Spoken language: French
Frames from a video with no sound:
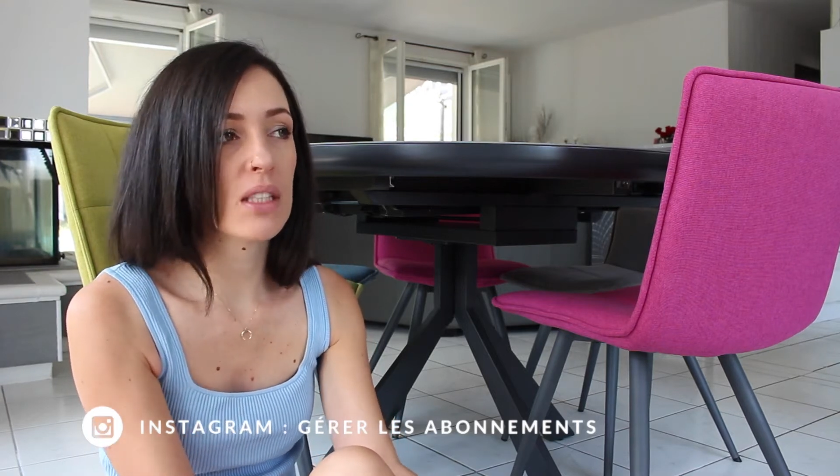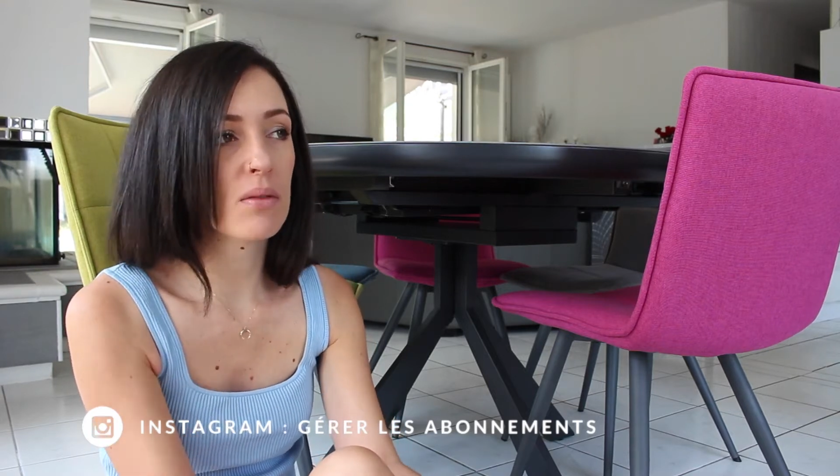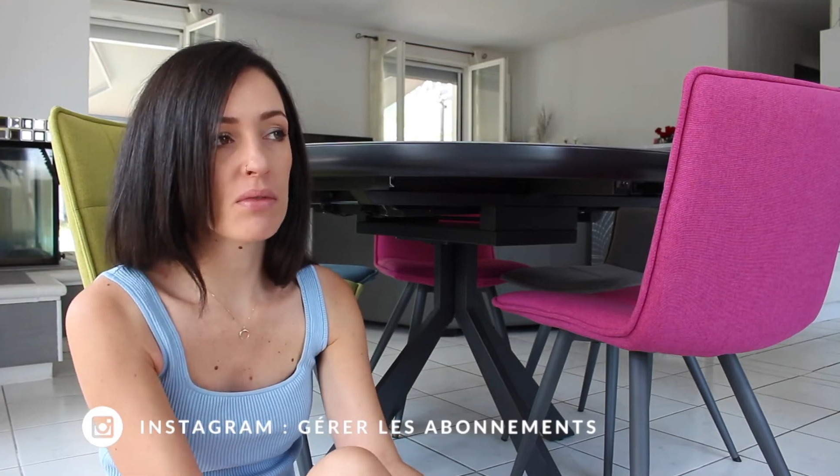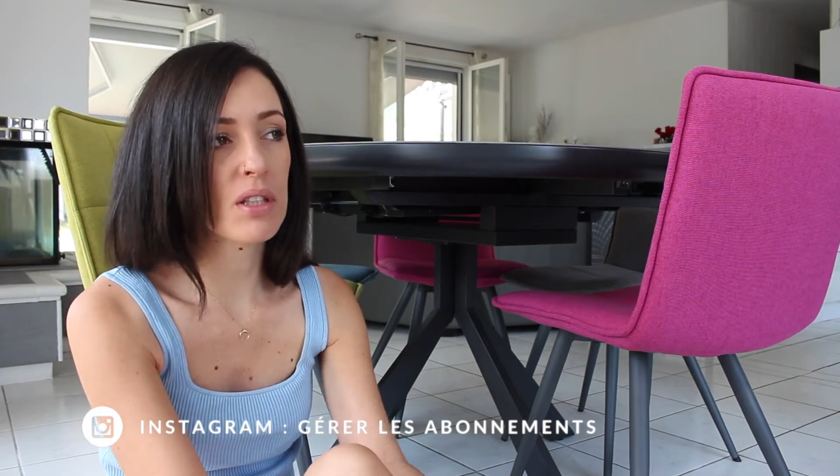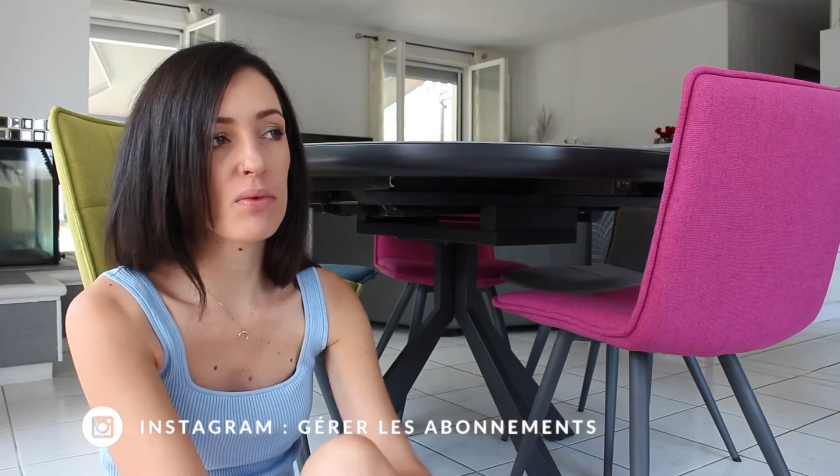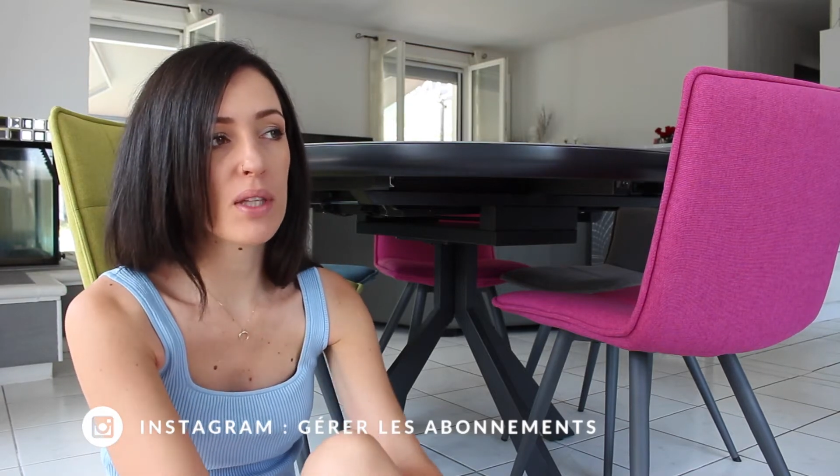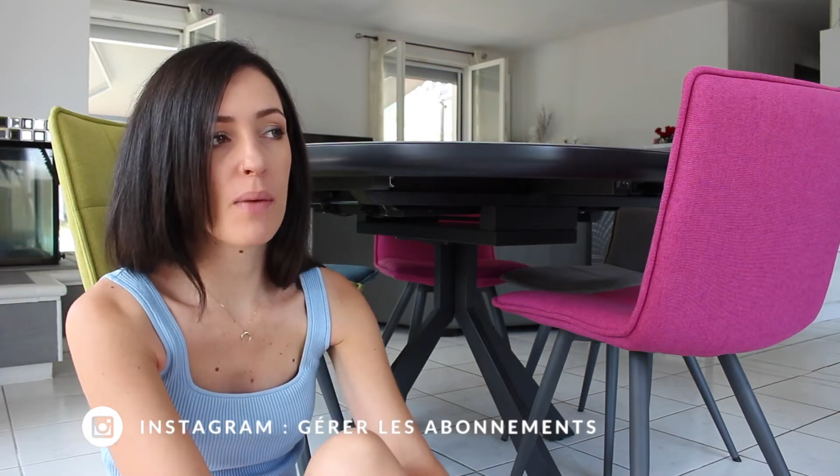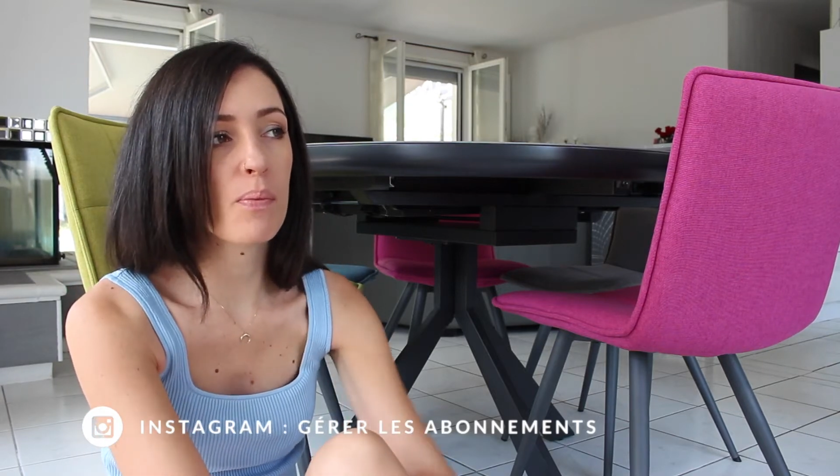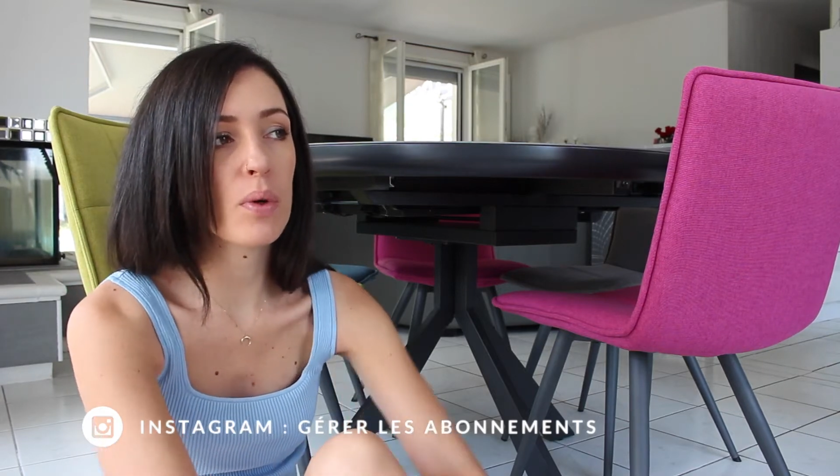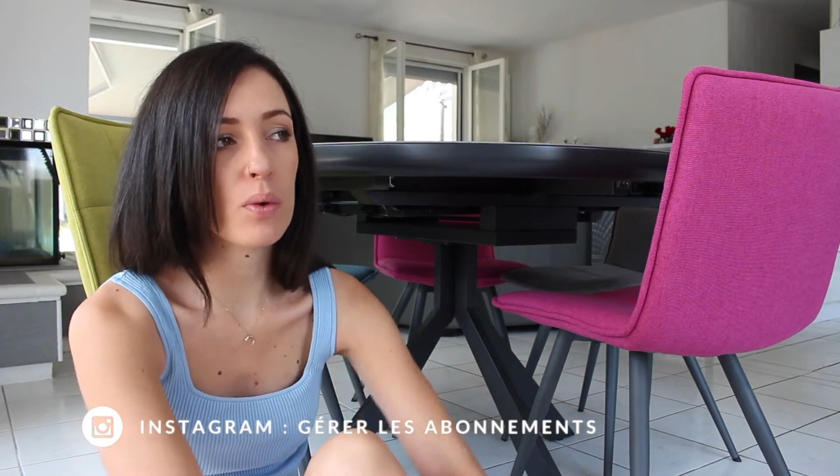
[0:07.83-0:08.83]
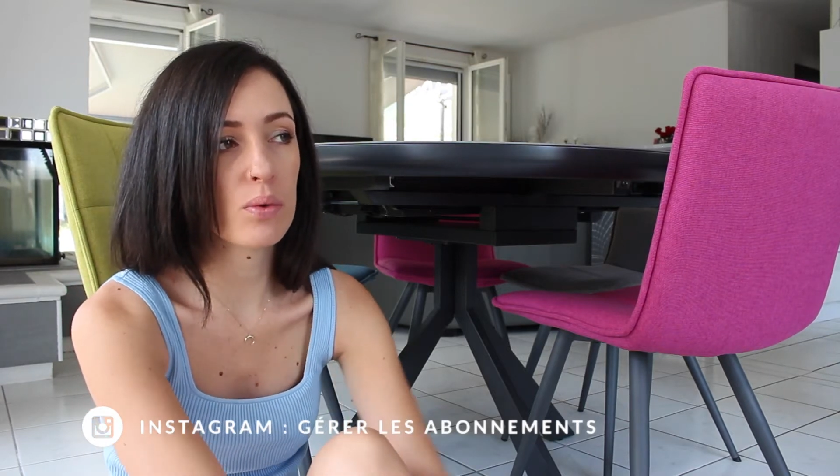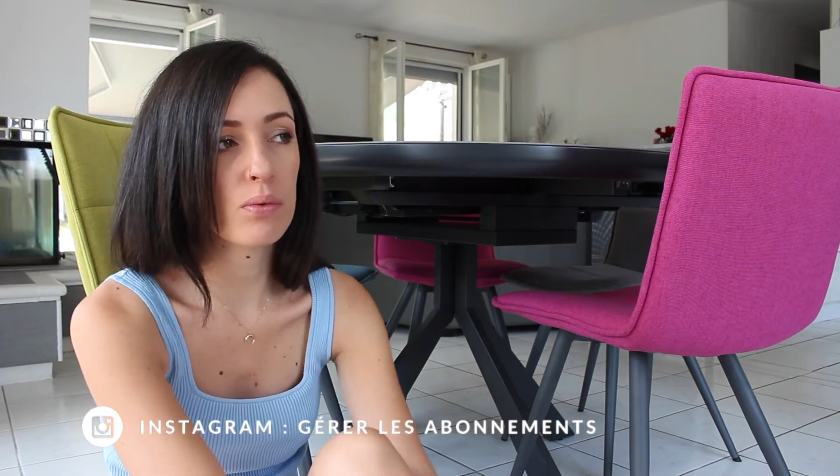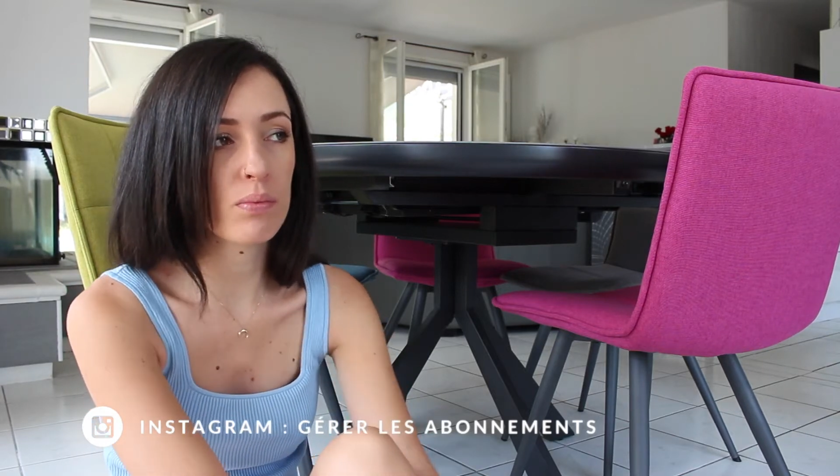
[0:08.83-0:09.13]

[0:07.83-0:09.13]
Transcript: disons que si vous avez beaucoup,